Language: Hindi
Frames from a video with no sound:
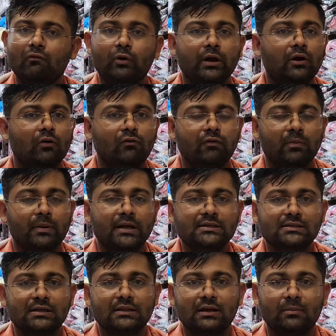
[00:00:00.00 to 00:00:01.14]
वो एक ऑफ़र
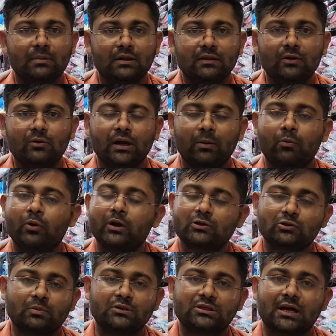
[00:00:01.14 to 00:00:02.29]
प्राइस के अंदर हमने दी हुई आपको
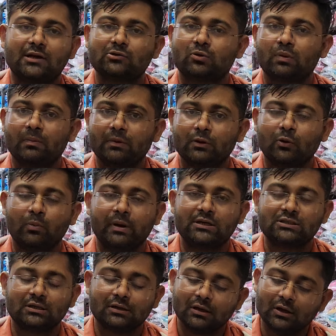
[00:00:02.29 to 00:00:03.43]
एक सौ में दो
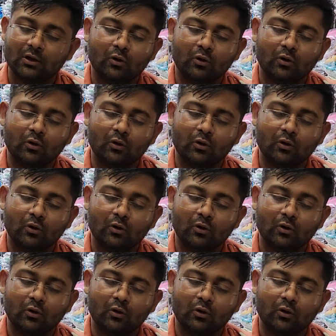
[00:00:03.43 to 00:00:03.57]
बेडशीट